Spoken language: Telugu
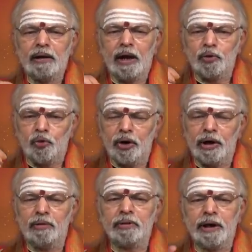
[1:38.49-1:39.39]

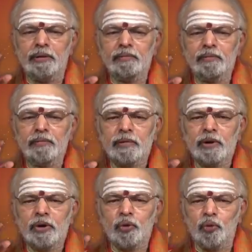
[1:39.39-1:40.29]
అనుకూలంగా ఉంది
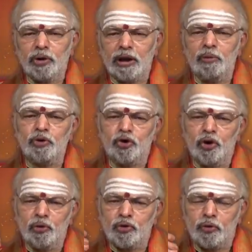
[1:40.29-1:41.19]
నూతన
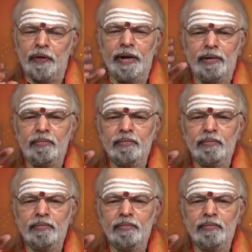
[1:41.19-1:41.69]
ఉద్యోగం వస్తుంది